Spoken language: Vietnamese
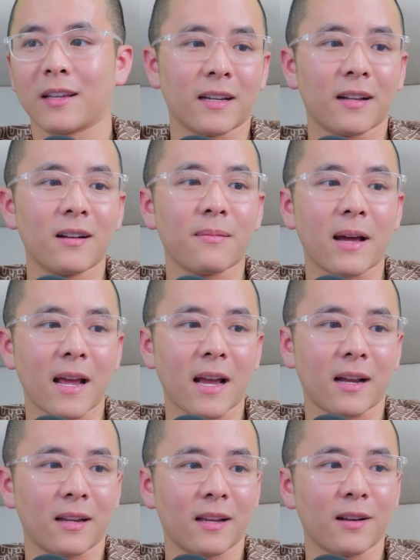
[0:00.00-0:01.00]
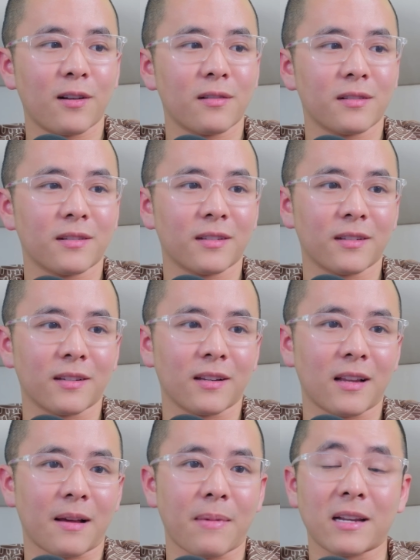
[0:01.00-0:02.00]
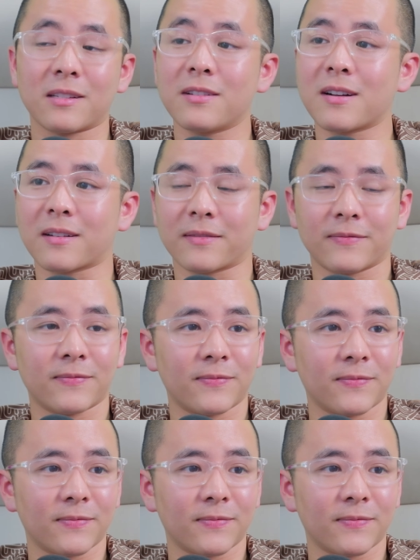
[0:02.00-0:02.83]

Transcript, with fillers: Đấy, thì cái người bán hàng đấy là bán trước.